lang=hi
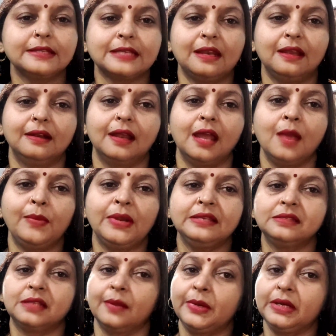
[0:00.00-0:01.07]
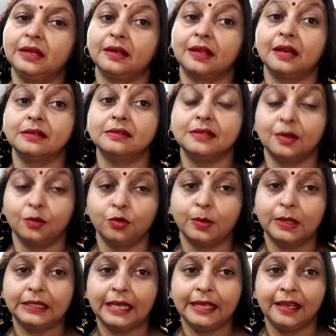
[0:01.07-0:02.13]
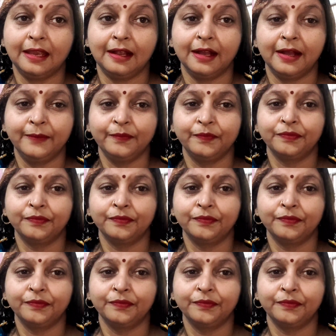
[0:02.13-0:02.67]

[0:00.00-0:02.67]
कैसा लग रहा है प्लीज़ कमेंट कर कर ज़रूर बताइएगा